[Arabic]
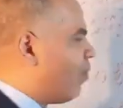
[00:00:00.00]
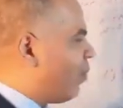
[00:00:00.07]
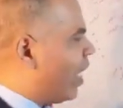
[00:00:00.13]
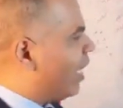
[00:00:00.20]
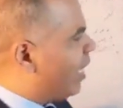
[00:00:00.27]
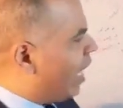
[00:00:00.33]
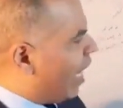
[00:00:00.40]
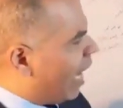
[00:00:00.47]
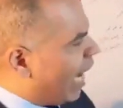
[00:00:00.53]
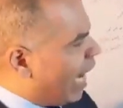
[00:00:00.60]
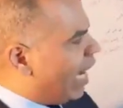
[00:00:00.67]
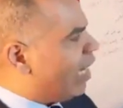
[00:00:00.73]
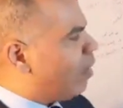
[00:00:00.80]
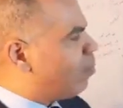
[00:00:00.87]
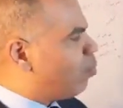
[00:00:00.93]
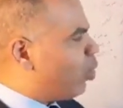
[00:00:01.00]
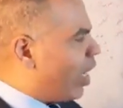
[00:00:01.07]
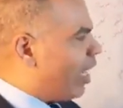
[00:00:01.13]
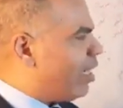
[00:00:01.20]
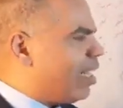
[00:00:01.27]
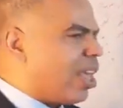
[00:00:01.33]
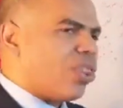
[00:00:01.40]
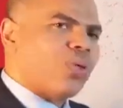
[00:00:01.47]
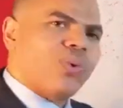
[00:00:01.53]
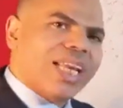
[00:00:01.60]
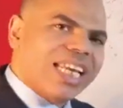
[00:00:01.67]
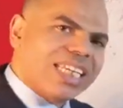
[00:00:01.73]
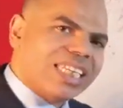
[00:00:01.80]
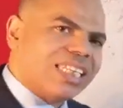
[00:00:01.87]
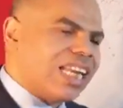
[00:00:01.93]
فهي علم مؤنث
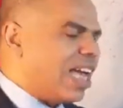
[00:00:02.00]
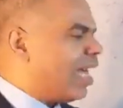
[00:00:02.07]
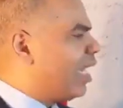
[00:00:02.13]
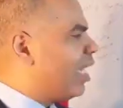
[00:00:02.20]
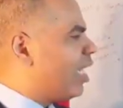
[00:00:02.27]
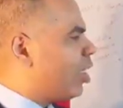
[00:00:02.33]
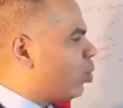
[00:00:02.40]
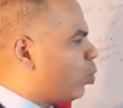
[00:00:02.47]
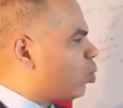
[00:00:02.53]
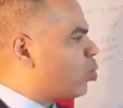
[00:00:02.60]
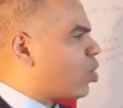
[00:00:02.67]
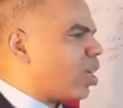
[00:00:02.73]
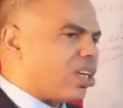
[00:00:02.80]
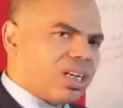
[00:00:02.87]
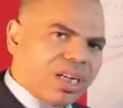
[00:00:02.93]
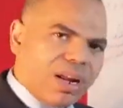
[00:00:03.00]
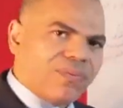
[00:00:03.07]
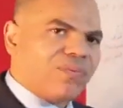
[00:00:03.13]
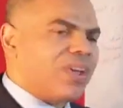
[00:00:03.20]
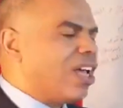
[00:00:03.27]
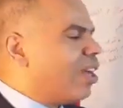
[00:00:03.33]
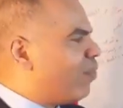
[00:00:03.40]
ولكنها ايه تصرف